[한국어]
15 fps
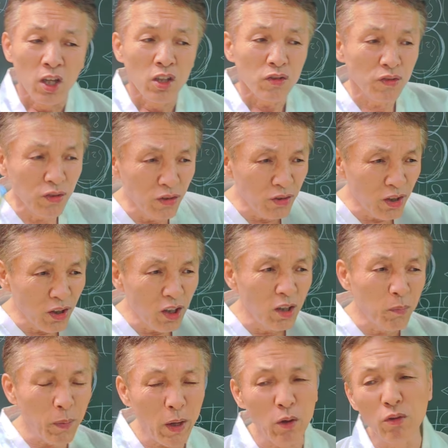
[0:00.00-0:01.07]

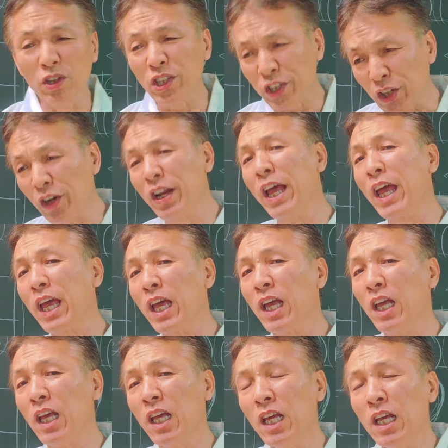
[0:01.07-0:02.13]
순서를 배우기 전에
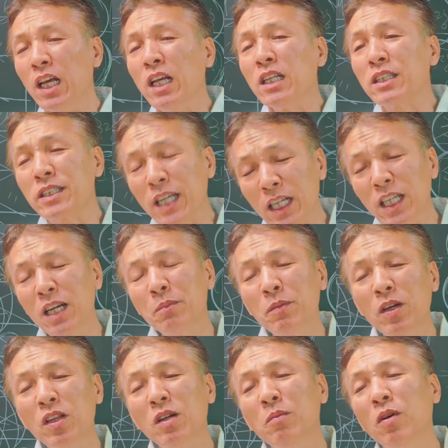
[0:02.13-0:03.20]

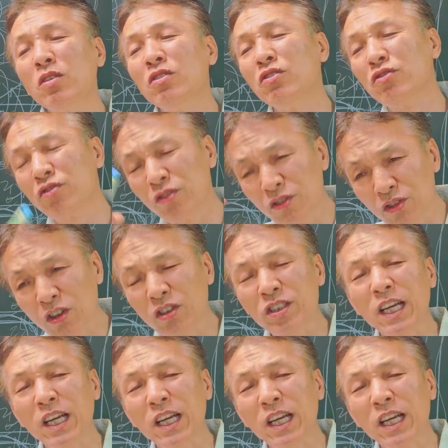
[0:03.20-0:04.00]
짜장면을 먹는 순서,